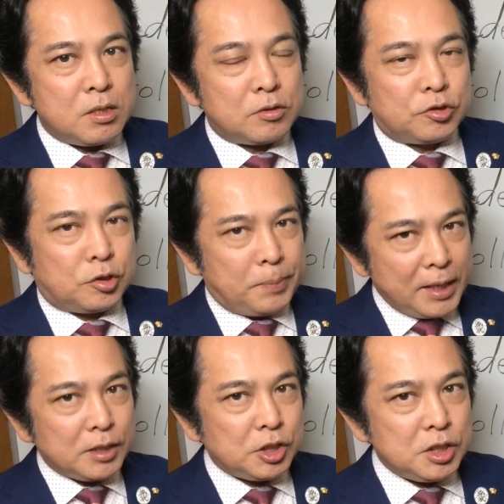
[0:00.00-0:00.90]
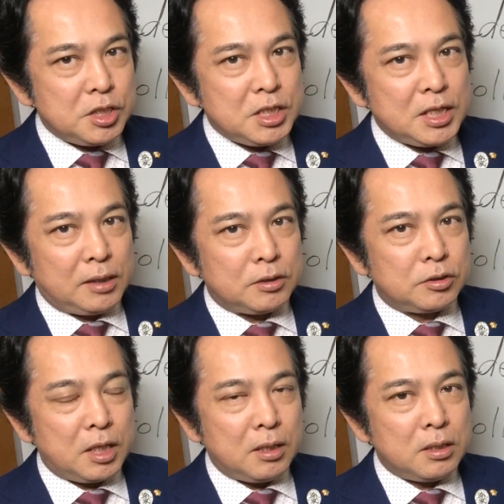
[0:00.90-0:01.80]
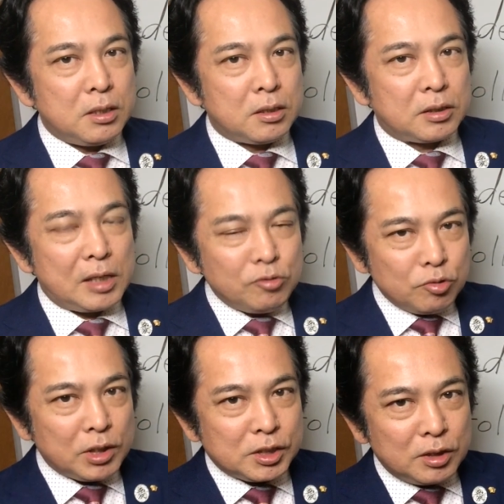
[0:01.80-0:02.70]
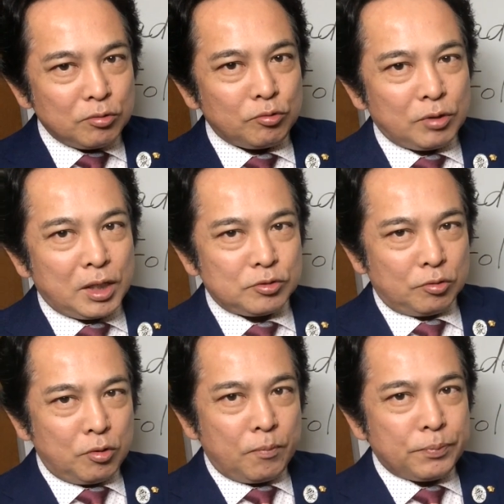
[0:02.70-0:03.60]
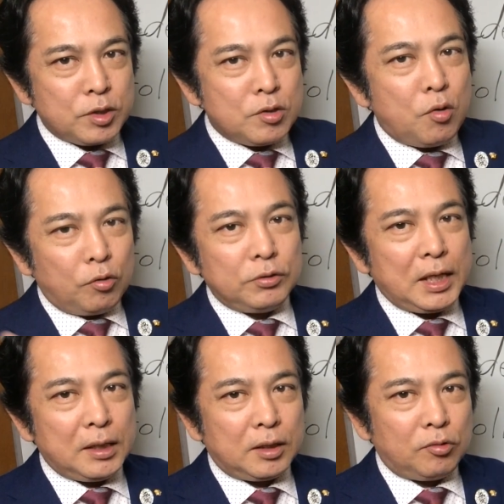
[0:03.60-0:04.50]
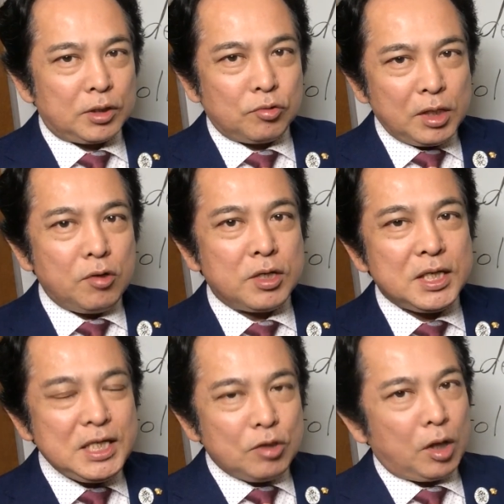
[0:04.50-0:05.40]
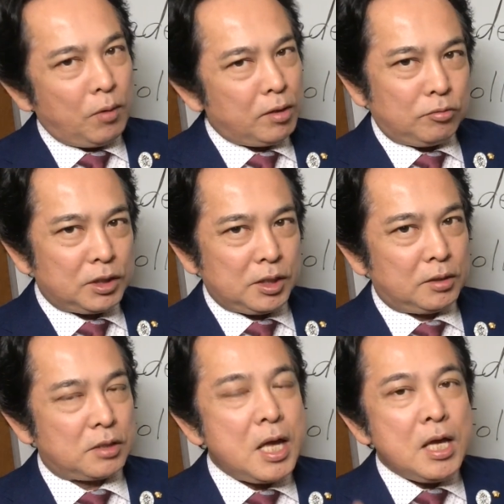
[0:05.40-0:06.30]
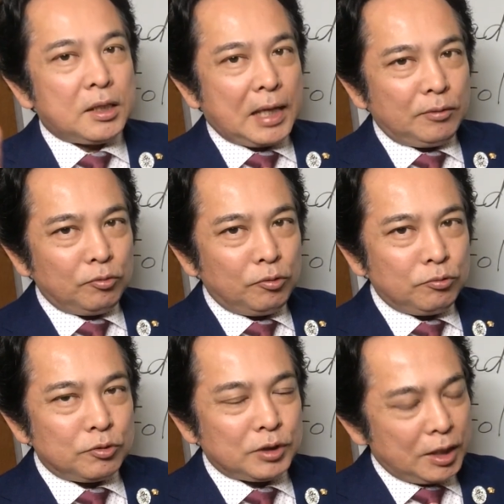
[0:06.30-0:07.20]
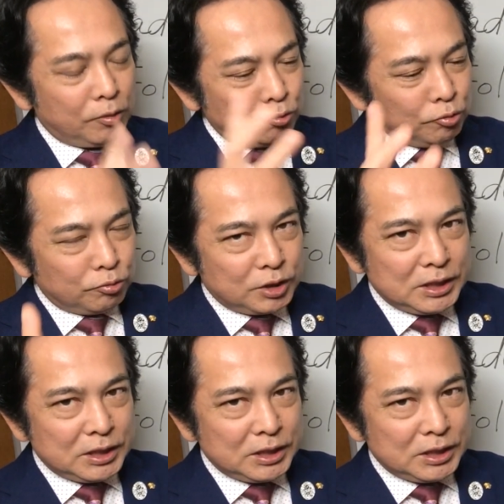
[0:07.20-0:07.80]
素晴らしいリーダーですね彼女がしてるとかその温暖化とかそれがいいとか悪いとかじゃないです彼女彼女自